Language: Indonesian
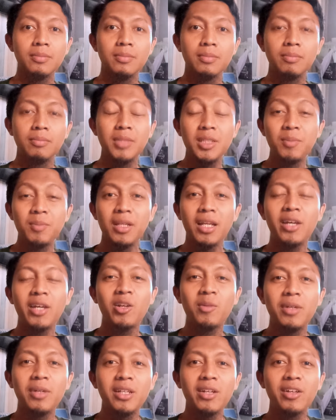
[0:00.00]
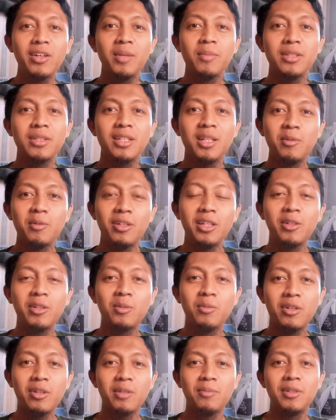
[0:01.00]
Bismillahirrahmanirrahim.
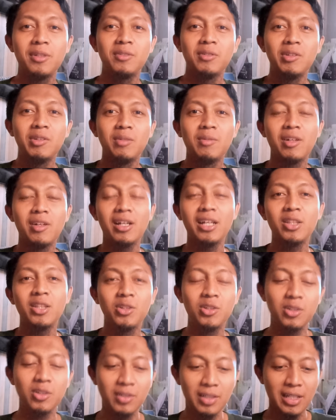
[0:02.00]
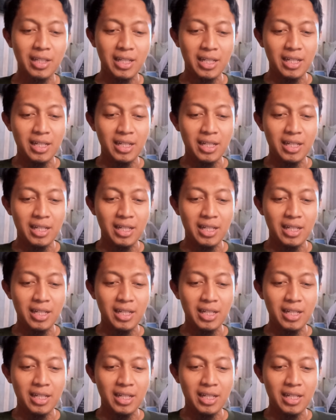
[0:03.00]
Assalamualaikum warahmatullahi wabarakatuh.